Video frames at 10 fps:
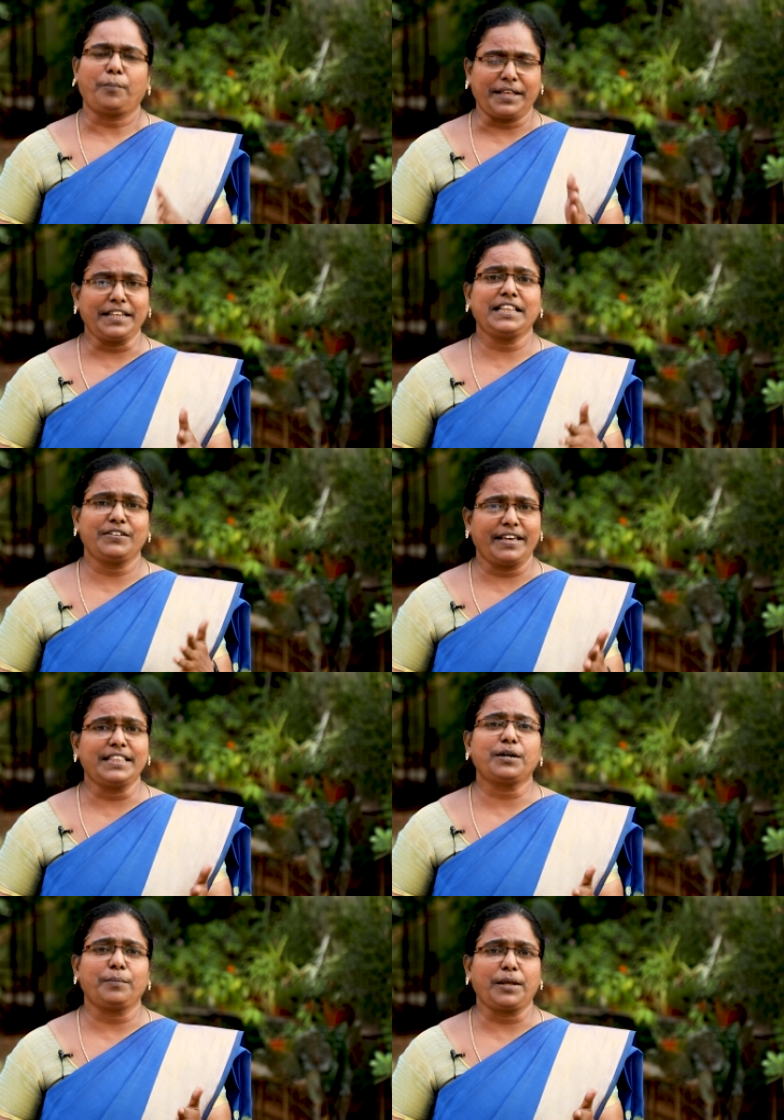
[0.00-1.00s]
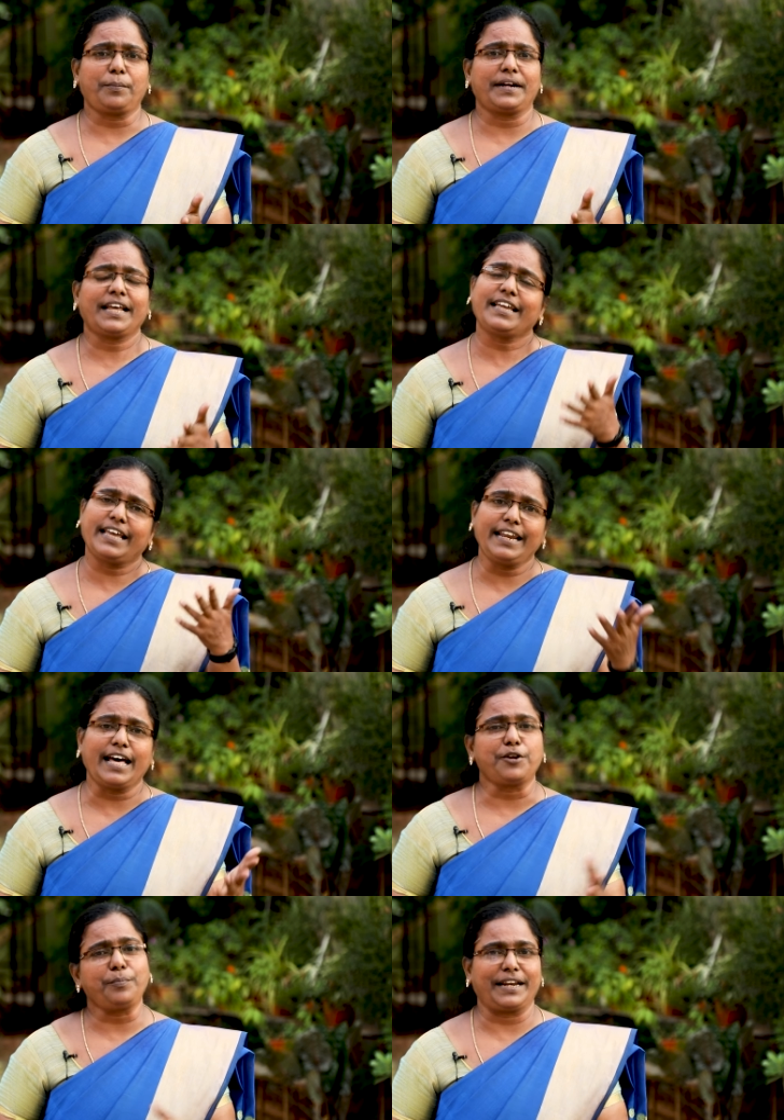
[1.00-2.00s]
பதினைந்து வயதுக்கு மேற்பட்ட
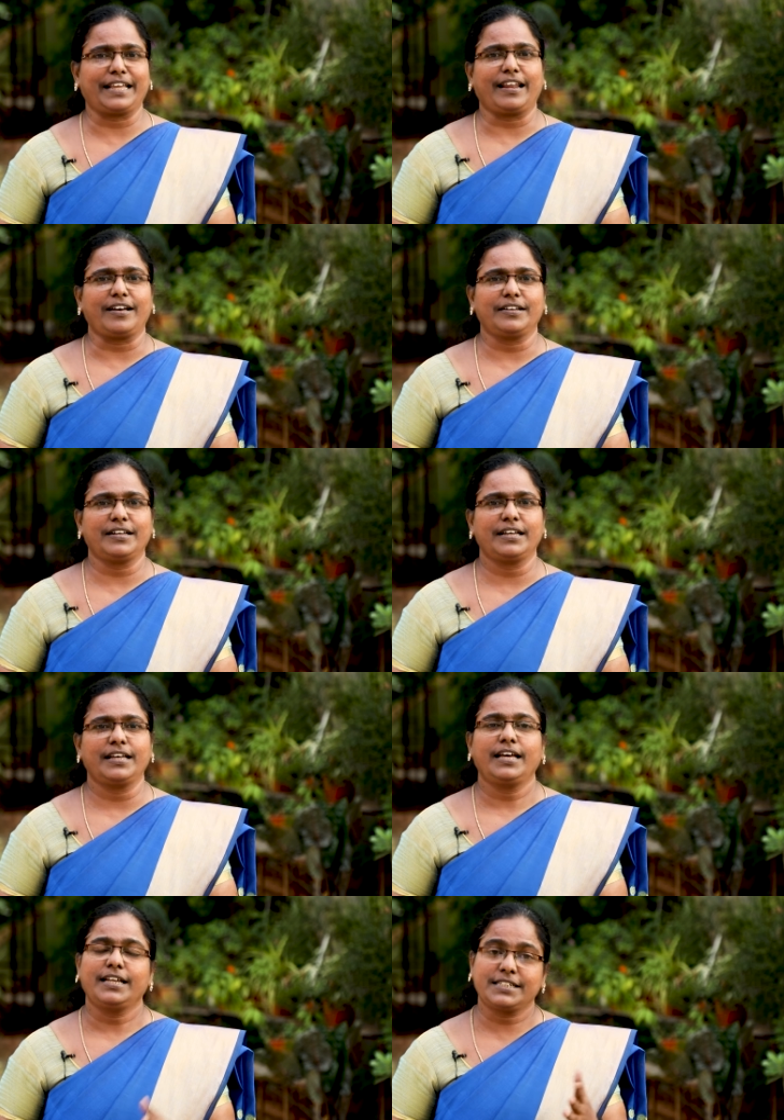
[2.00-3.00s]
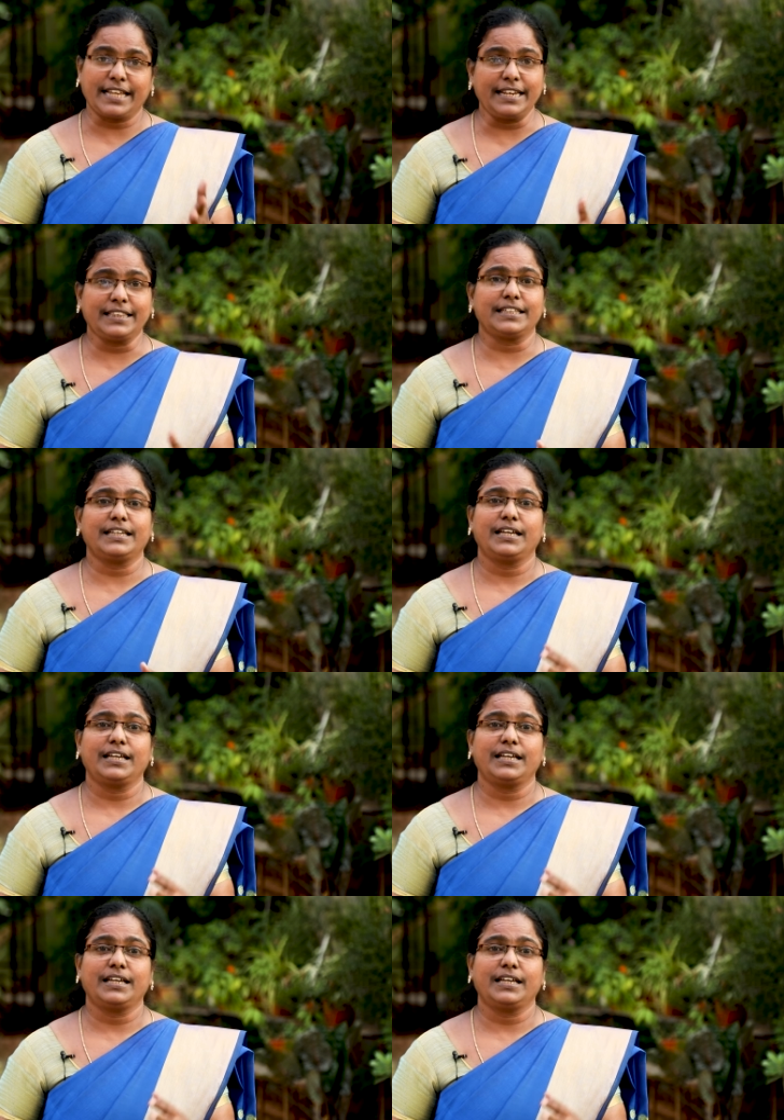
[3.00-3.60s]
எல்லாரும் படிக்கலாம் டென்த்